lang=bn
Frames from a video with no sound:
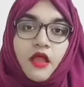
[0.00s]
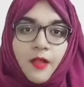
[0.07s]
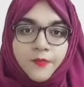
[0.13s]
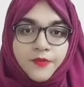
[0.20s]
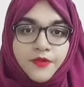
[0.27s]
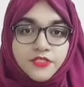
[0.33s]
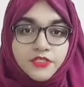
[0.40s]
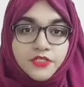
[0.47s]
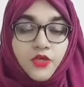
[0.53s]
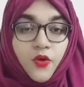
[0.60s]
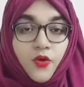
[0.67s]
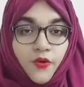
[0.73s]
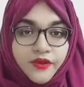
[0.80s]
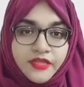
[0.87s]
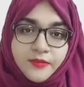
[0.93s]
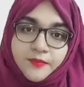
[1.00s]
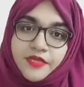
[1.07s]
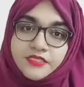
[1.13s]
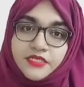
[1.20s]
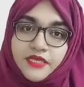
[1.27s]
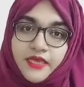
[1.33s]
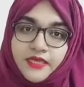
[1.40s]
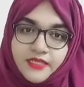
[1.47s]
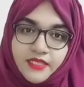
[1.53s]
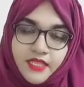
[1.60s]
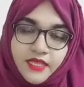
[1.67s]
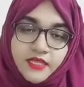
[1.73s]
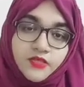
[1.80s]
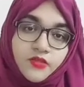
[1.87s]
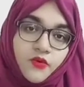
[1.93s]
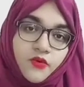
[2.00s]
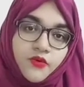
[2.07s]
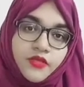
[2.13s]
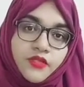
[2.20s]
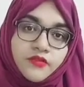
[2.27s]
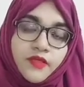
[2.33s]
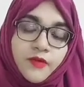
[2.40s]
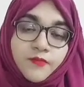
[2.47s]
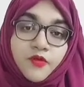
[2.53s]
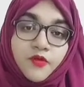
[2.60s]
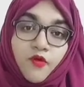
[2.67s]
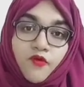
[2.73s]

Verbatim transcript: আপনি যদি অনেক বেশি খেতে থাকেন তখন কিন্তু আপনি